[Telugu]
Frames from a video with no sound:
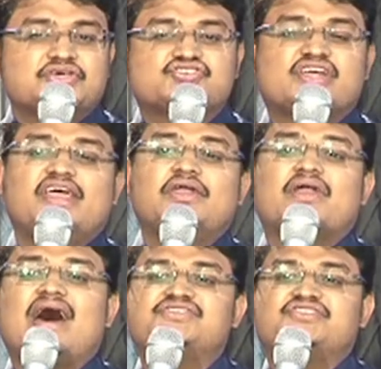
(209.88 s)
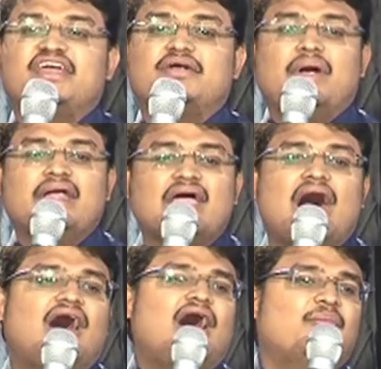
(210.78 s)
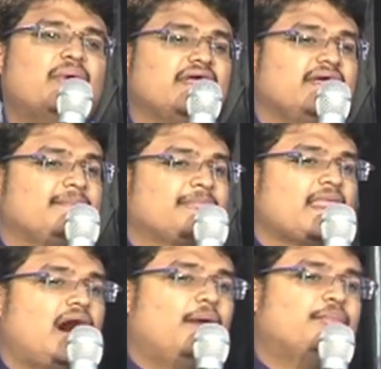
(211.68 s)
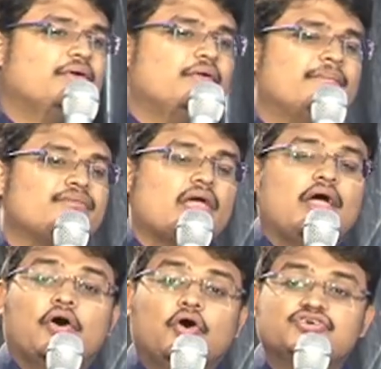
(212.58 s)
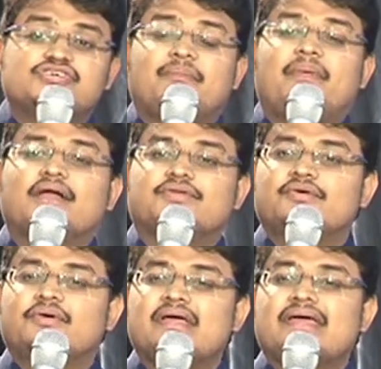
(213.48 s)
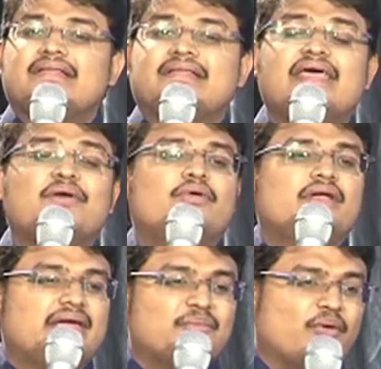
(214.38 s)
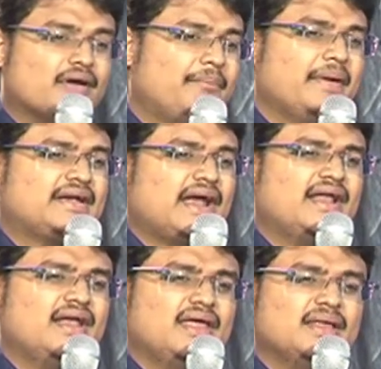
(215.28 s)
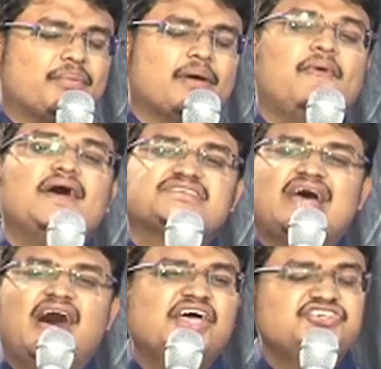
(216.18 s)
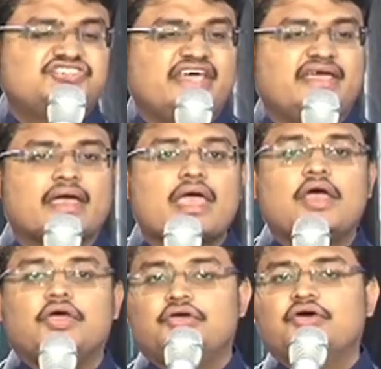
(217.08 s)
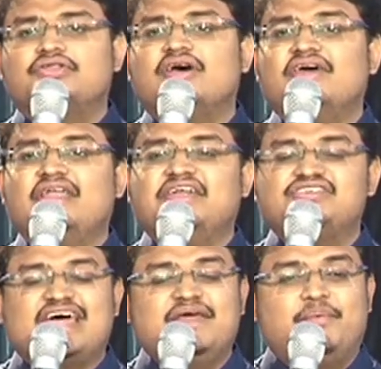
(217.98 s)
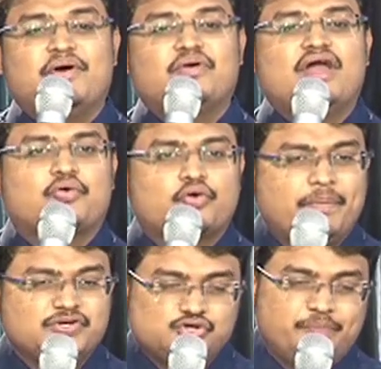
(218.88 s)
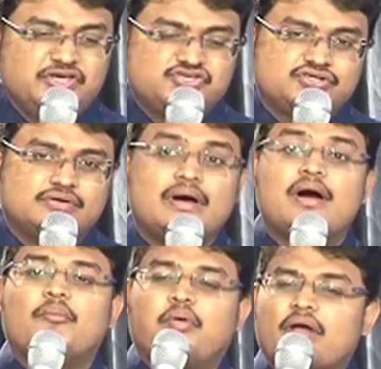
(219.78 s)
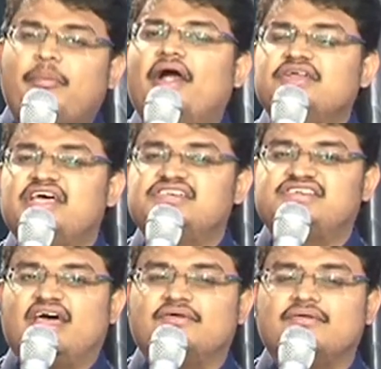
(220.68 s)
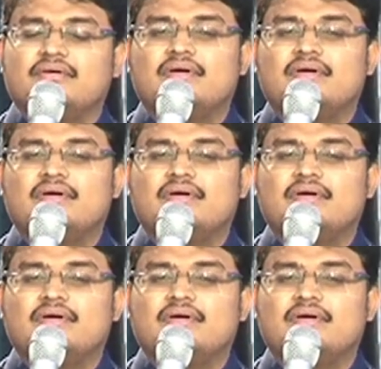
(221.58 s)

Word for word: ఇజ్రాయేల్ రాజు అయినటువంటి ఆహాబని అప్పుడు యహోష పాతు దేవునికి మొరపెట్టాడని ప్రభువా సహాయం చేయి ఈ యుద్ధంలో నేను చనిపోకుండా కృప చూపించు పొరపాటు చేశాను